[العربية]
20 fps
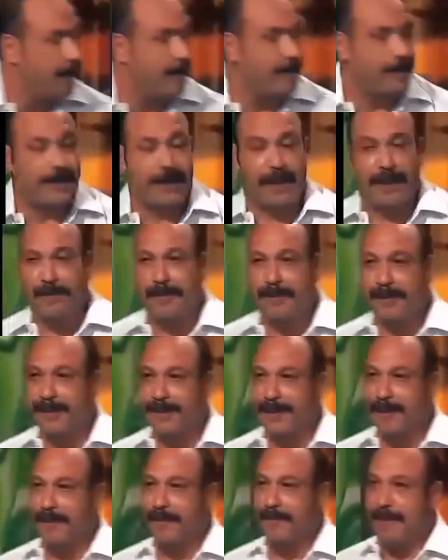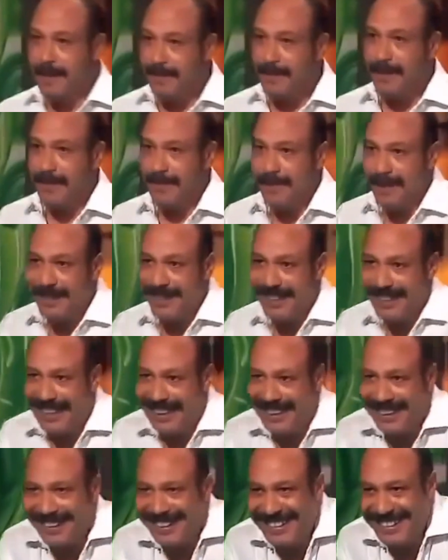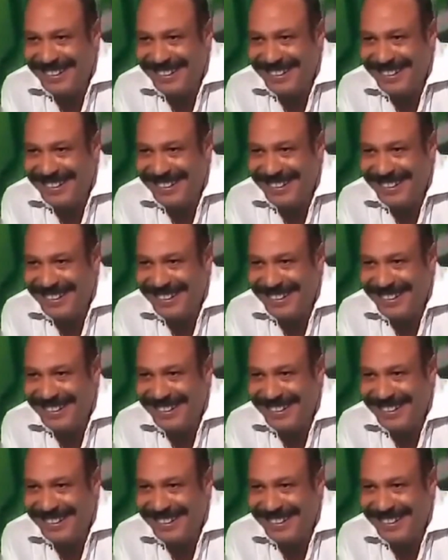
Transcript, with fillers: انت عمرو طبعا مرمر انا انا